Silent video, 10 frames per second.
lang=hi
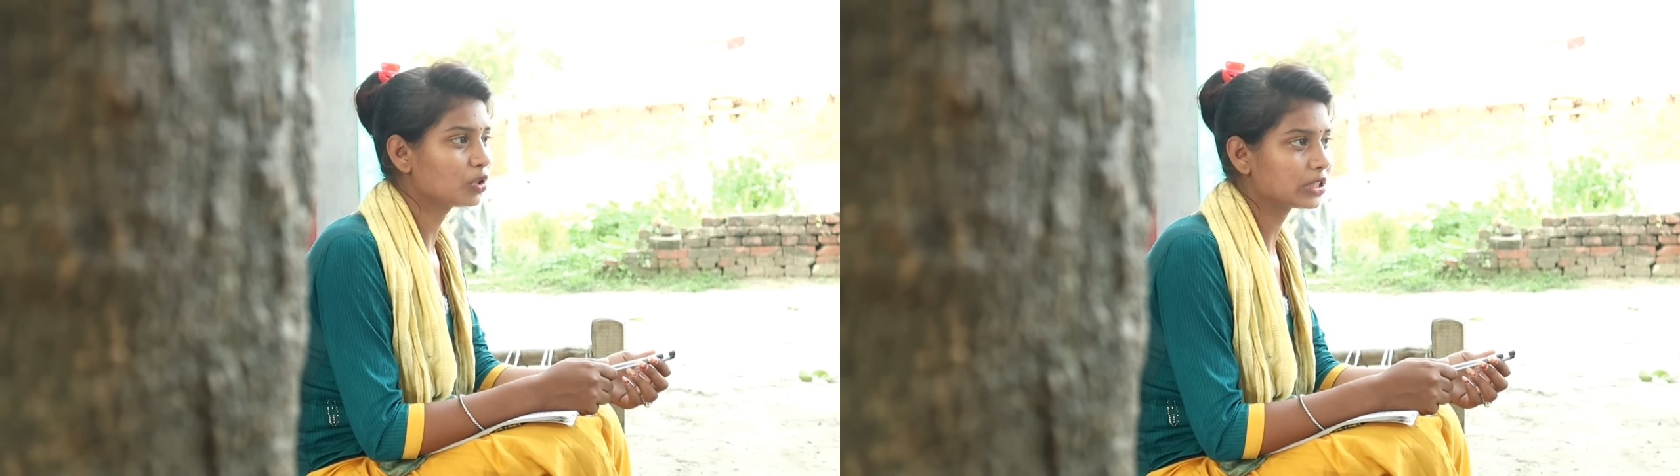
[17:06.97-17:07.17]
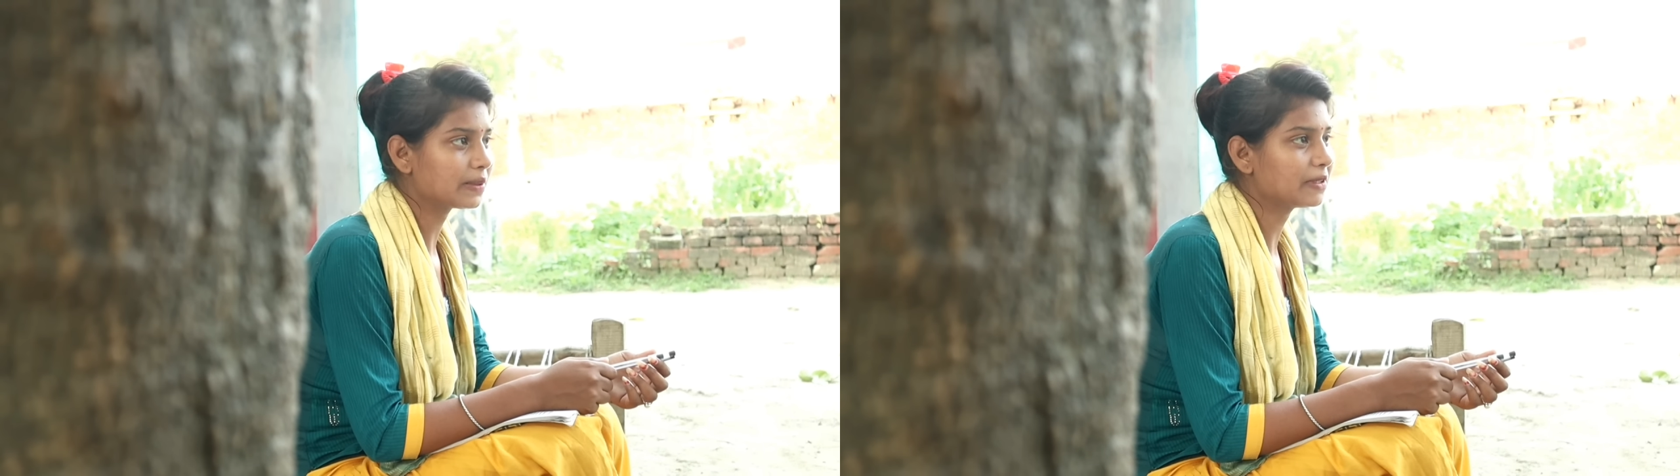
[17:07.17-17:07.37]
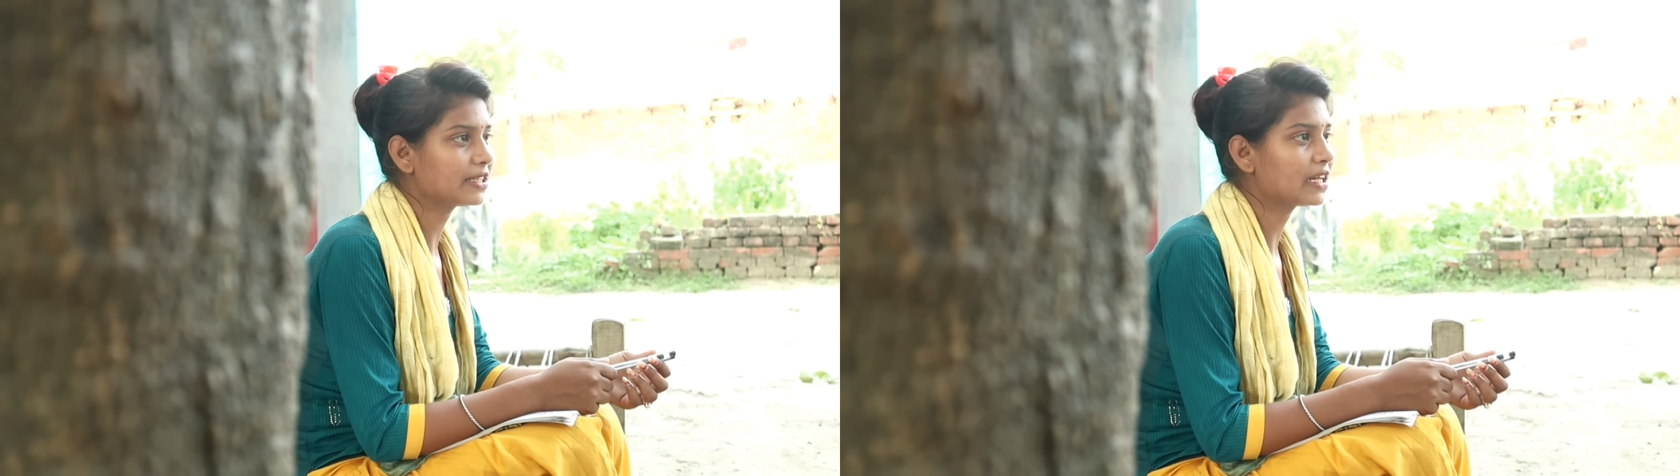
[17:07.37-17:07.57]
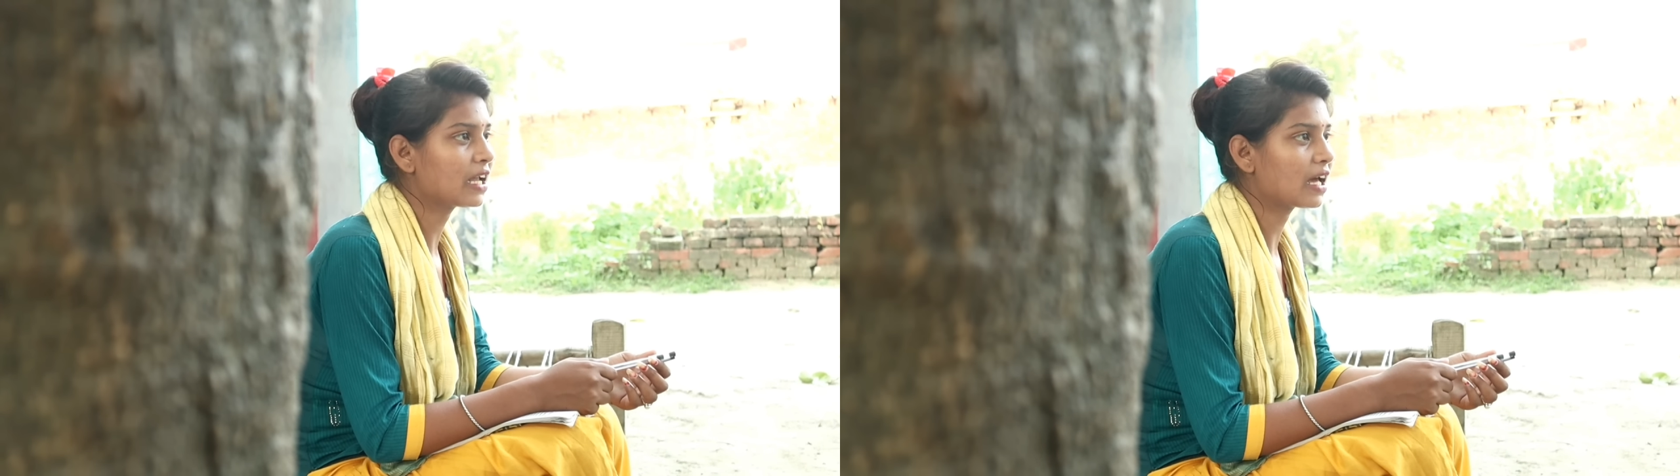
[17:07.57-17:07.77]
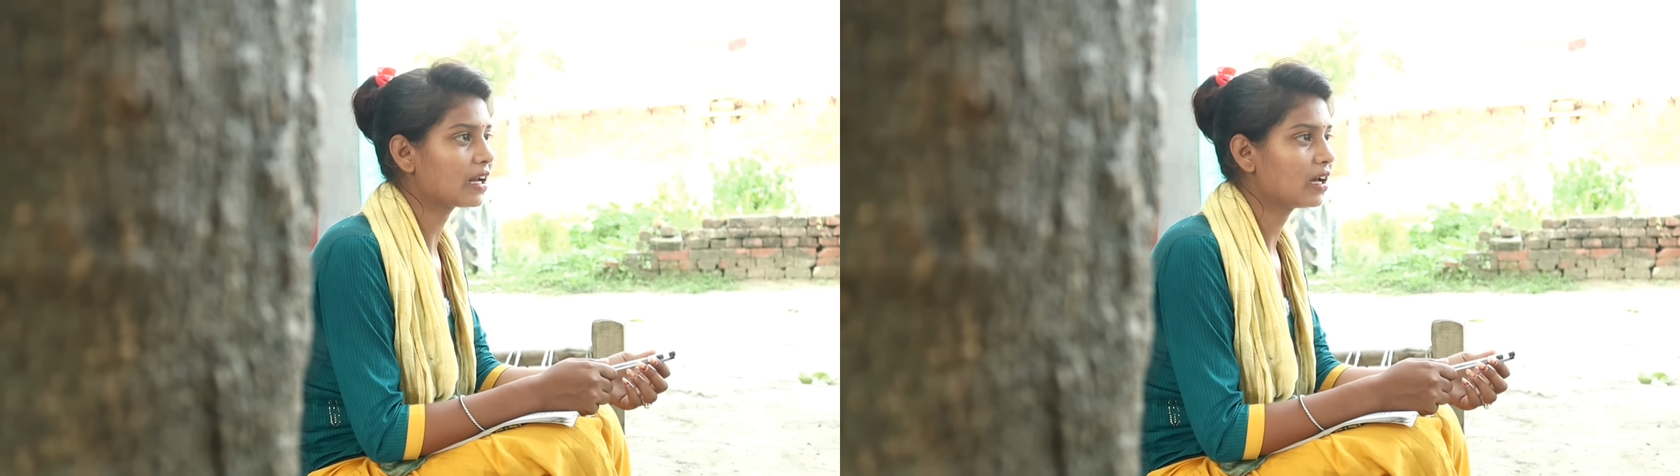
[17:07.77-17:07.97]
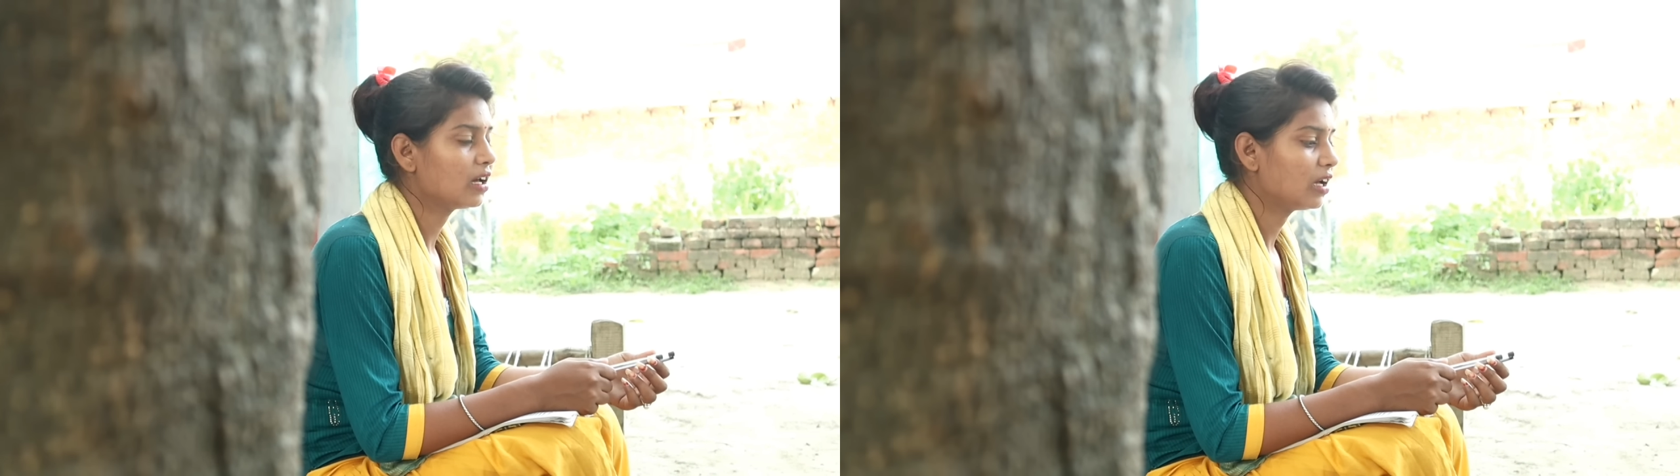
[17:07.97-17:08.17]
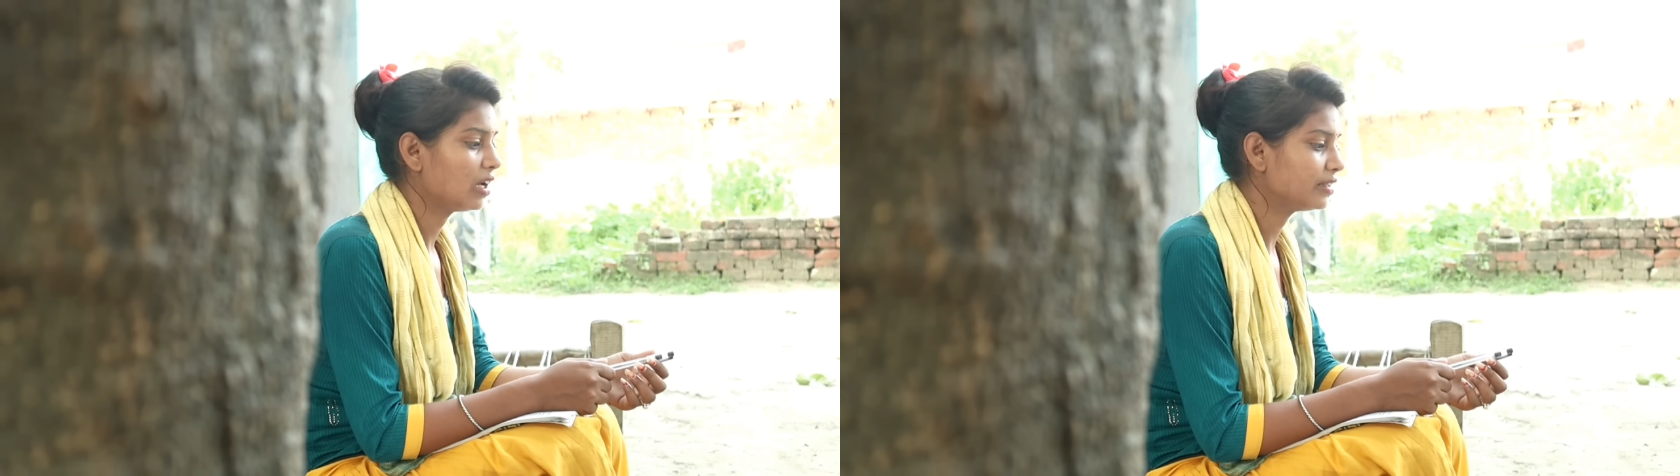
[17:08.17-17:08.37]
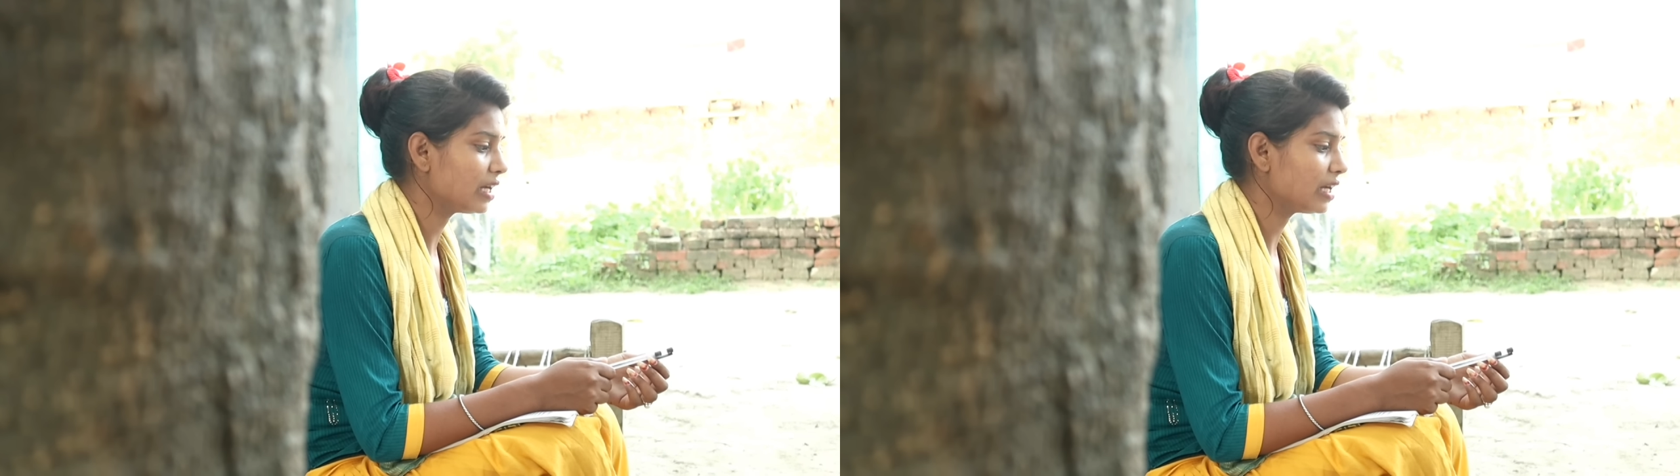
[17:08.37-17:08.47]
कुछ समझ नहीं आ रहा